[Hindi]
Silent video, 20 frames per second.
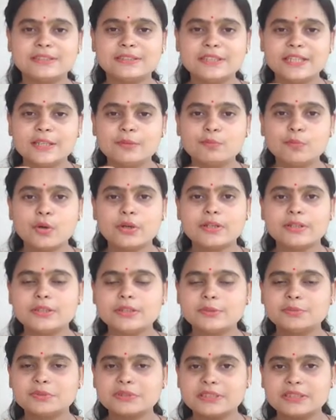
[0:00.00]
ये इम्पॉर्टेंट
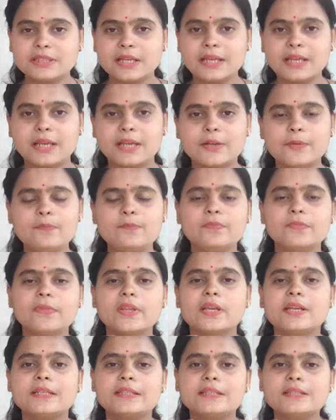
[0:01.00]
टिप्स ये है
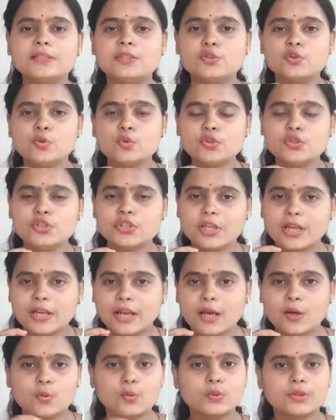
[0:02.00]
कि जो
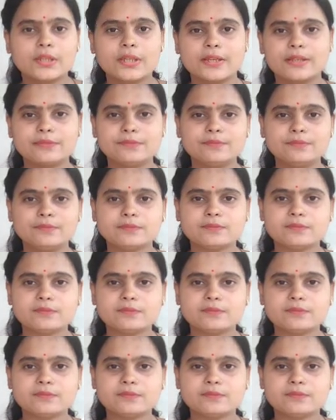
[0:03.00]
चना होता है